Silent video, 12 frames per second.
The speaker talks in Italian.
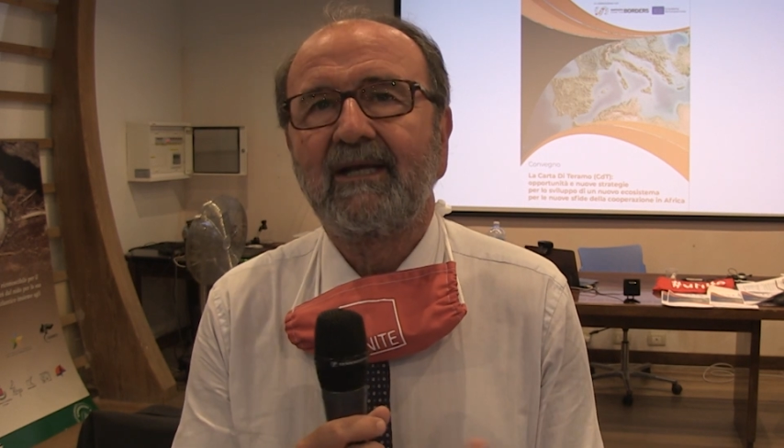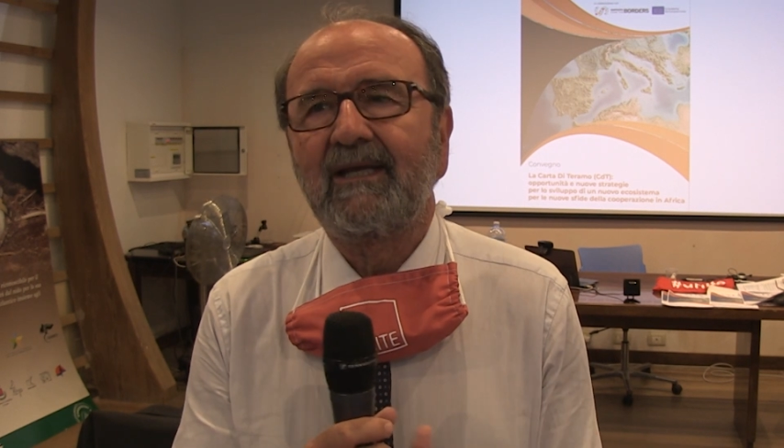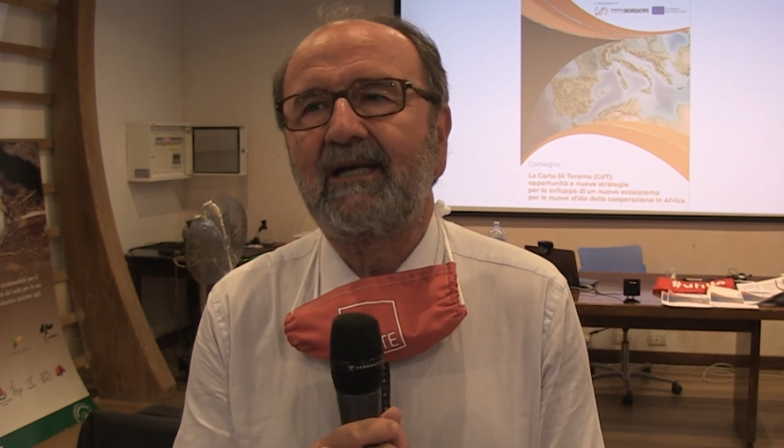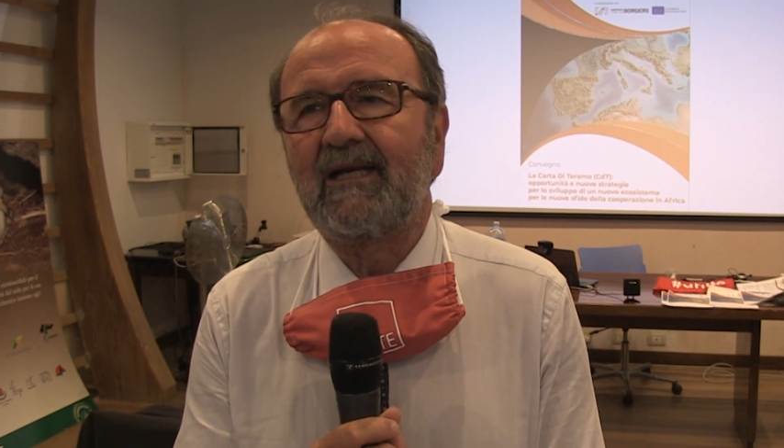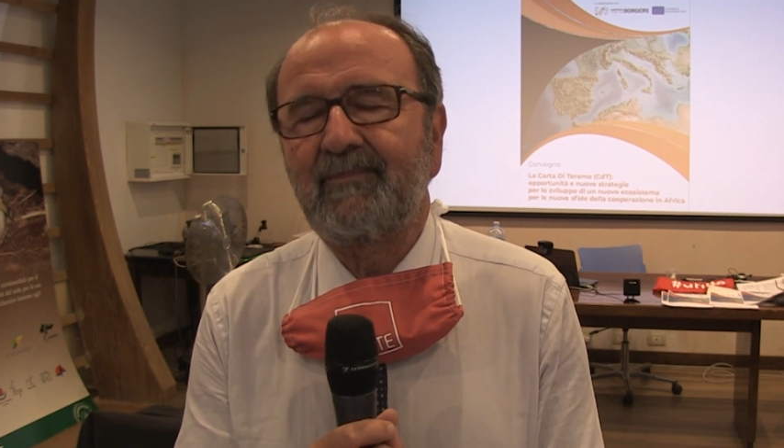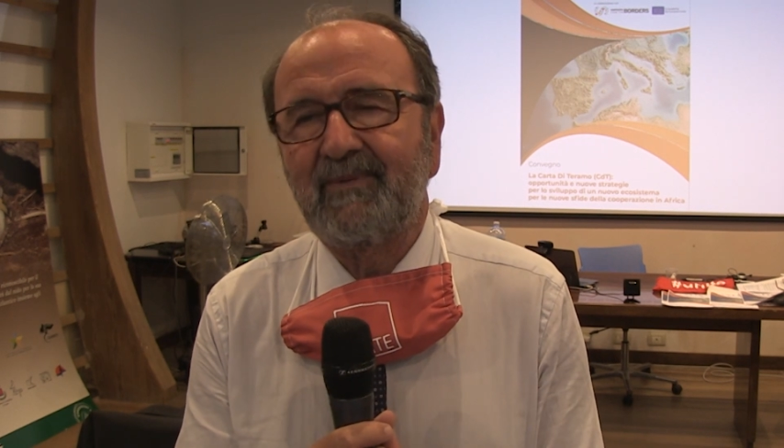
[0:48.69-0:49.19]

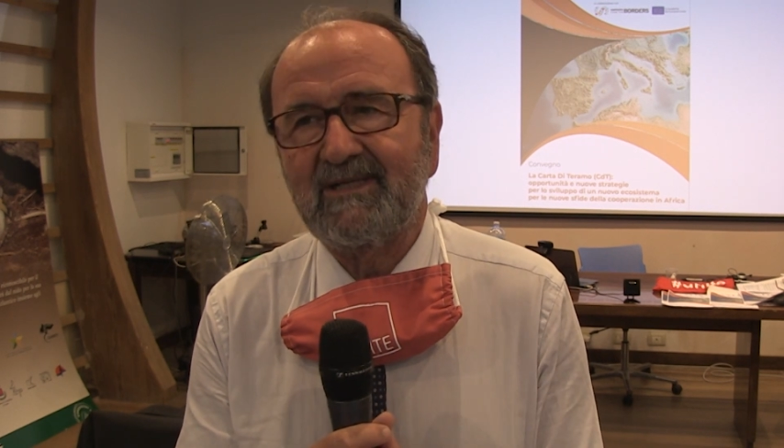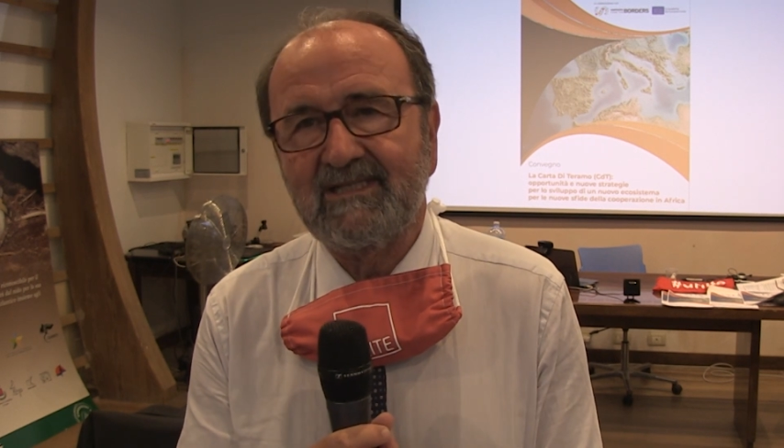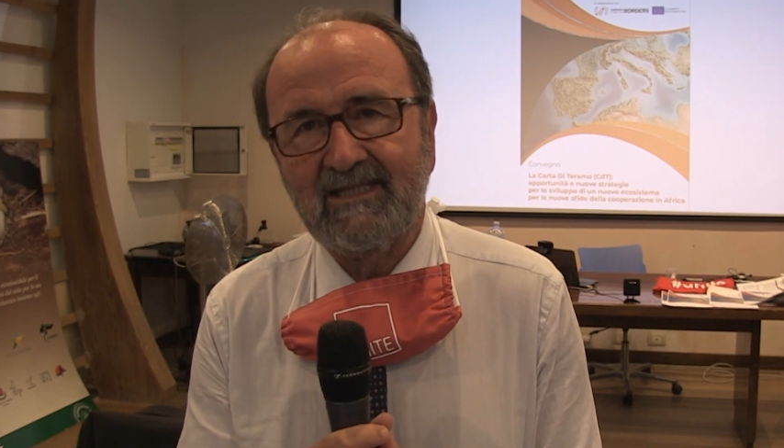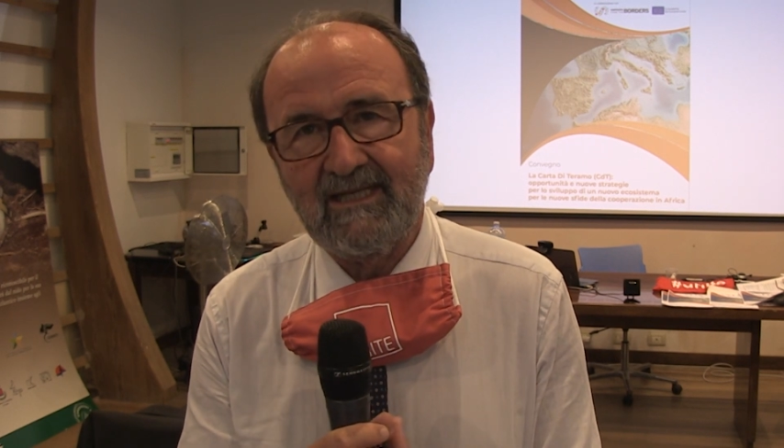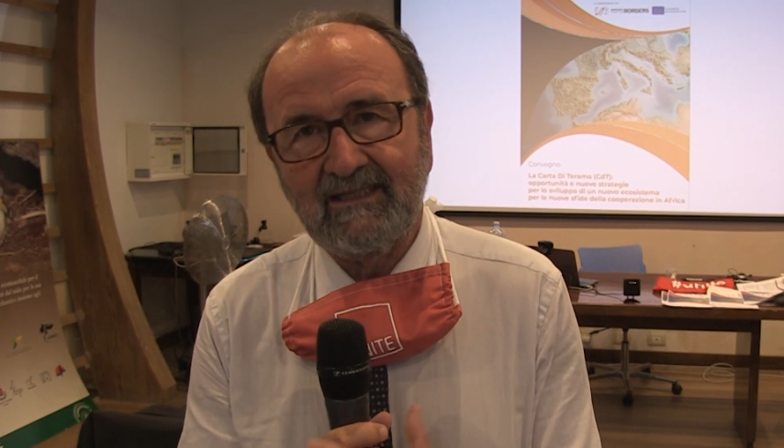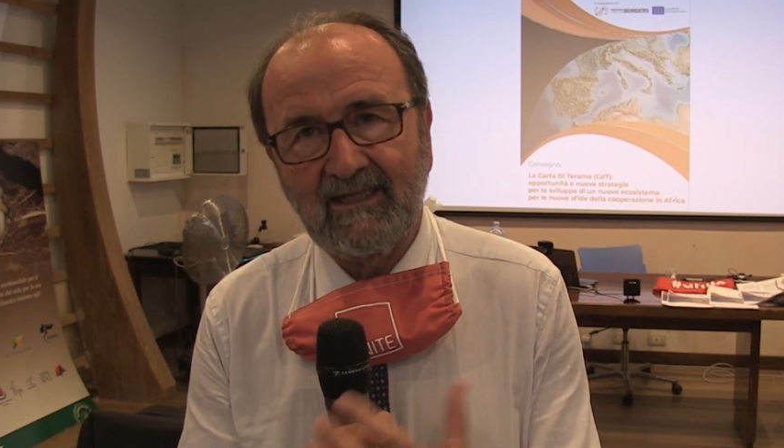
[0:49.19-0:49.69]
il,
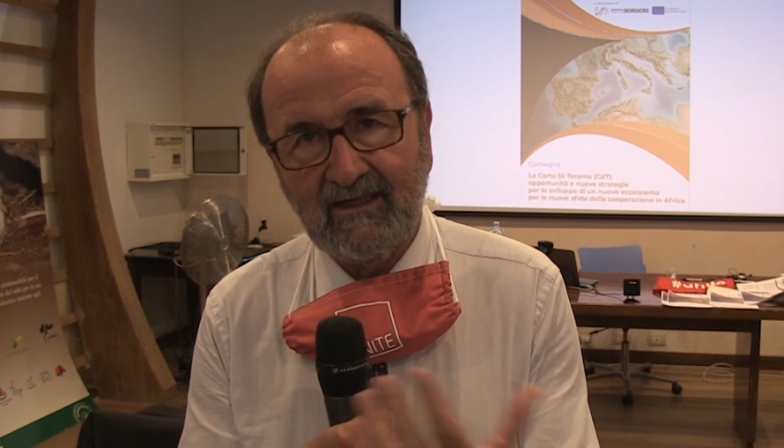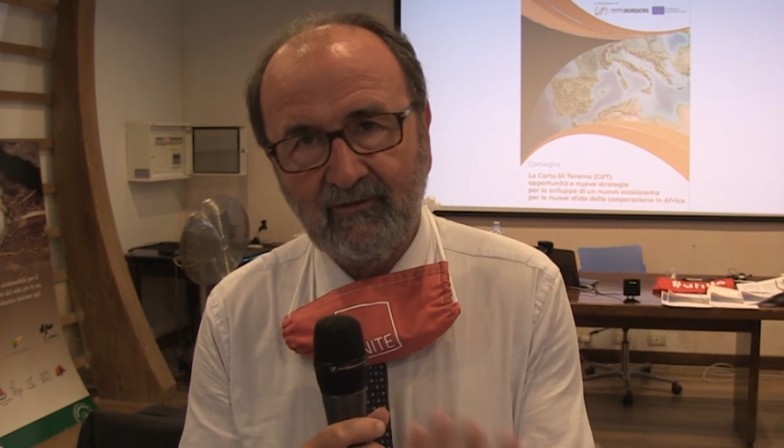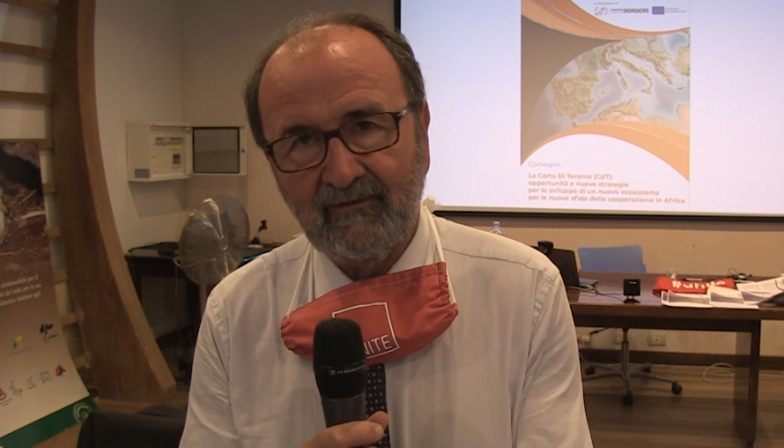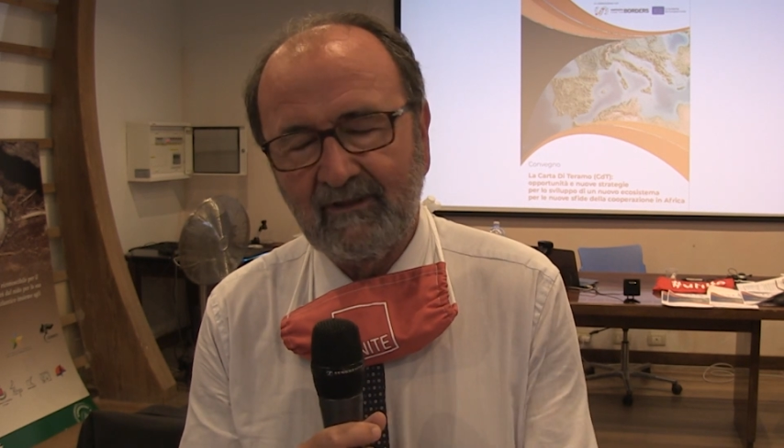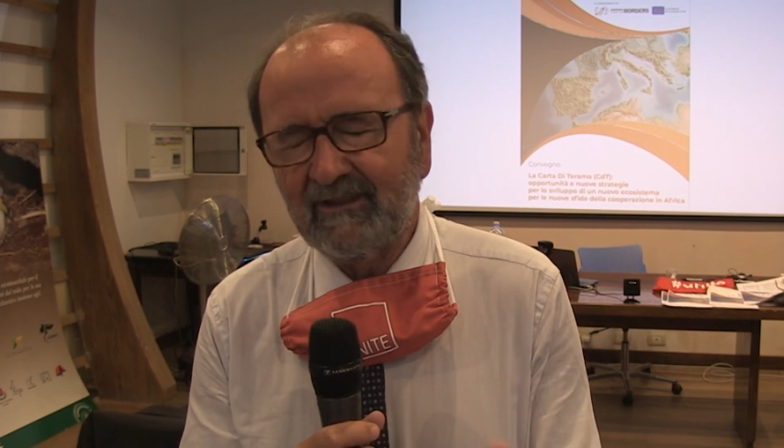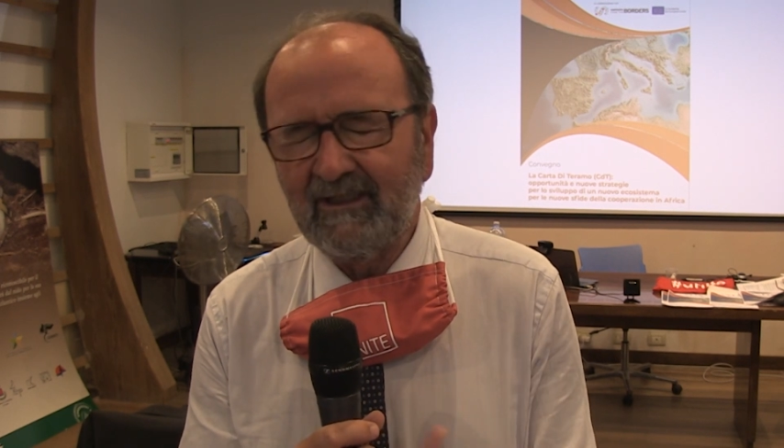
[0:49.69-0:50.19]
della,
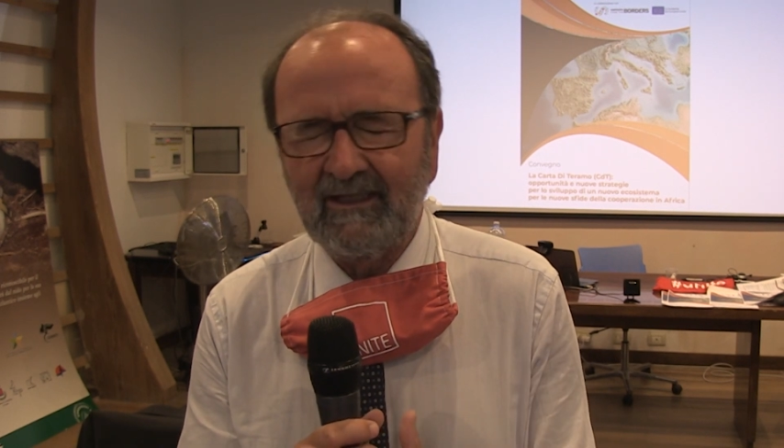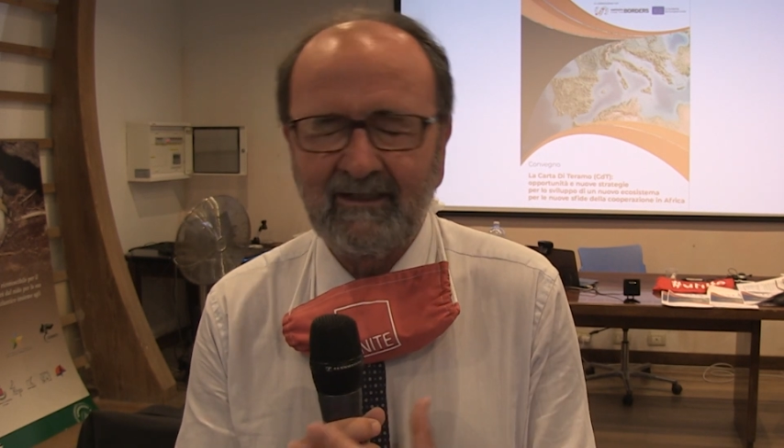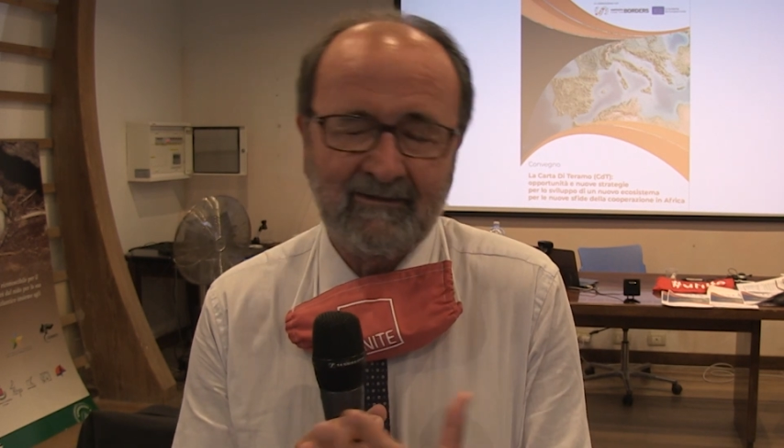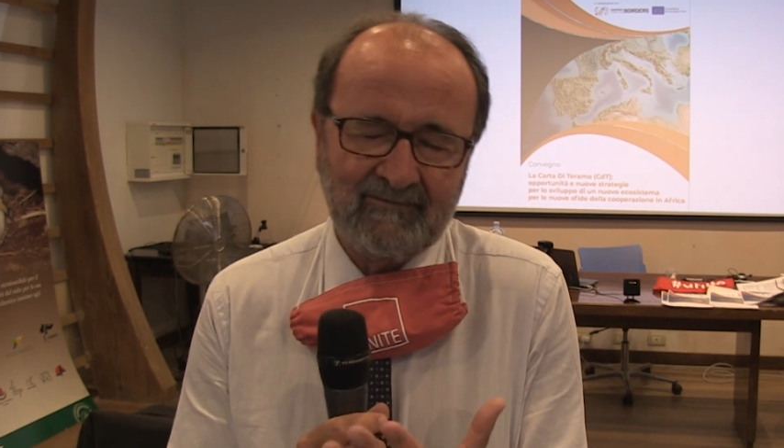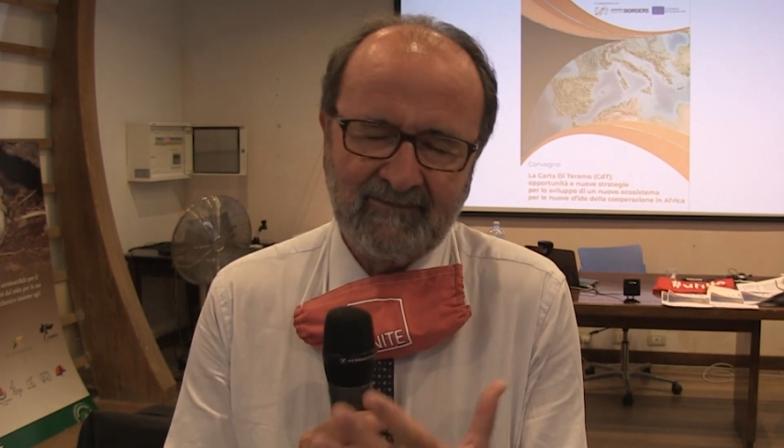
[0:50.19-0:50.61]
de,